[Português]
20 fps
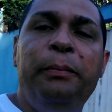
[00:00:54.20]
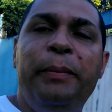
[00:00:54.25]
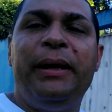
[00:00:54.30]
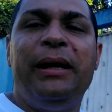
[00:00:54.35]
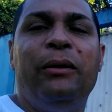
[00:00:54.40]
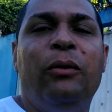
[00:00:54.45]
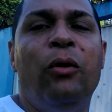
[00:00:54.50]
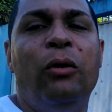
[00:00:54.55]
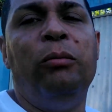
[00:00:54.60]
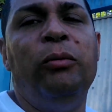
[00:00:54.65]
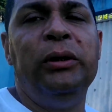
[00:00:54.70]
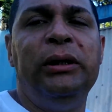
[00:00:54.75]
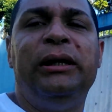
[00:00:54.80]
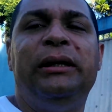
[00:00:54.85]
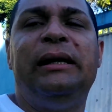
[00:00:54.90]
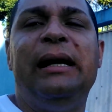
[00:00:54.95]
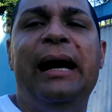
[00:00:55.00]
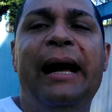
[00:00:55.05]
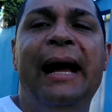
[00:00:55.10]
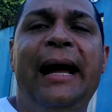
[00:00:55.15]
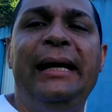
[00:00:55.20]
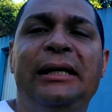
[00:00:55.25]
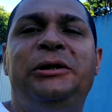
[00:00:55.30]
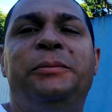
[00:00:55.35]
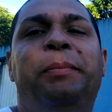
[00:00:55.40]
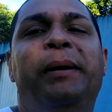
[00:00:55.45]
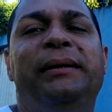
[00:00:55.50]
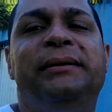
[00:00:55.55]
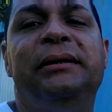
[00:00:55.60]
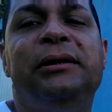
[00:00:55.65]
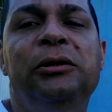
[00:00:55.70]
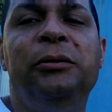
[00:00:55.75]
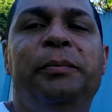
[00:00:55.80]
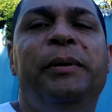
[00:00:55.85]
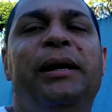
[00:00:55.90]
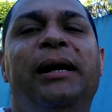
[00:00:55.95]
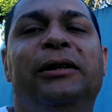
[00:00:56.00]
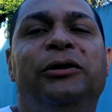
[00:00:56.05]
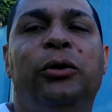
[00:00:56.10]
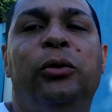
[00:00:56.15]
pela comunidade, passando
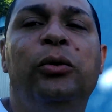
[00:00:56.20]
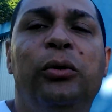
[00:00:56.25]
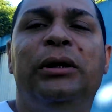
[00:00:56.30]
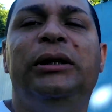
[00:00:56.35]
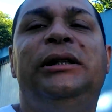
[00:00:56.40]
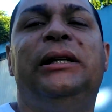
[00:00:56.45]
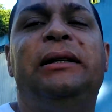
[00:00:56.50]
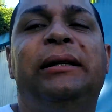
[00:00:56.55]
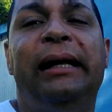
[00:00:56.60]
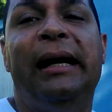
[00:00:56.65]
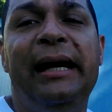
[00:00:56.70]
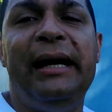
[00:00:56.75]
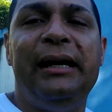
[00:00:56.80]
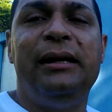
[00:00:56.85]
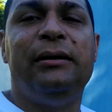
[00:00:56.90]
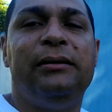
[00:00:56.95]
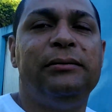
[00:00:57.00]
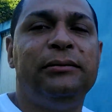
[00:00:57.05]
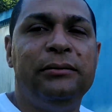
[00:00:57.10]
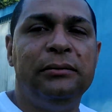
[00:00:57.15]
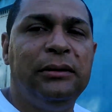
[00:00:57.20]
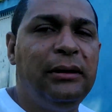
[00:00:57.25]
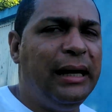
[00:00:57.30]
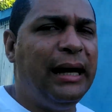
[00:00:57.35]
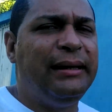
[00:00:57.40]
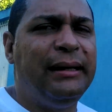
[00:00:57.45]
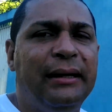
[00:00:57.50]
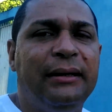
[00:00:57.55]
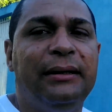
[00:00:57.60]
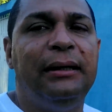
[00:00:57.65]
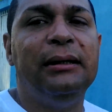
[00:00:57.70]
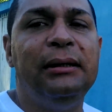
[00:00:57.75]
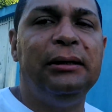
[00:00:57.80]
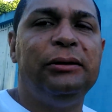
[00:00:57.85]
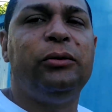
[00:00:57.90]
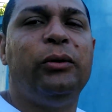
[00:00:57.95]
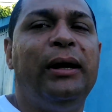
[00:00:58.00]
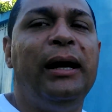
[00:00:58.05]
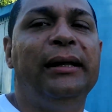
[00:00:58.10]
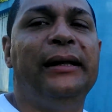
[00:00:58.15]
pelas ruas de terra, cada
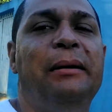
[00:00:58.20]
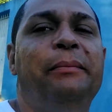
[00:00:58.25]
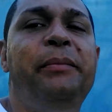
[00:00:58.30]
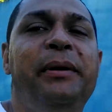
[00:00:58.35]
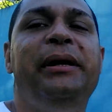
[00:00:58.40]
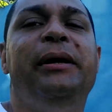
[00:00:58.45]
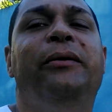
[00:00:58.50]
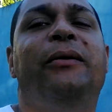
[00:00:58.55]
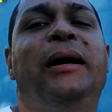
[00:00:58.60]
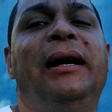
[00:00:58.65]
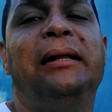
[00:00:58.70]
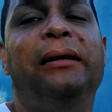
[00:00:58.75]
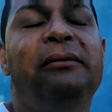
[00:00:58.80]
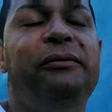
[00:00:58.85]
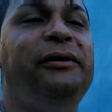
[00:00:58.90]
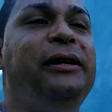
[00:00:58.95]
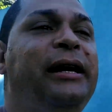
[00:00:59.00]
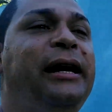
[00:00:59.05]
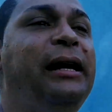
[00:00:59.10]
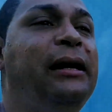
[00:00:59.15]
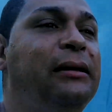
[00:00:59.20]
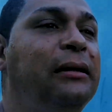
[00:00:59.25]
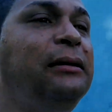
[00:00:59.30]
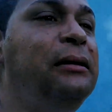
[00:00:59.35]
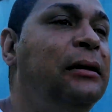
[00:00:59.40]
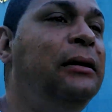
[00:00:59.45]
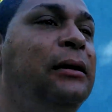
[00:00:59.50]
canto, cada beco, cada viela,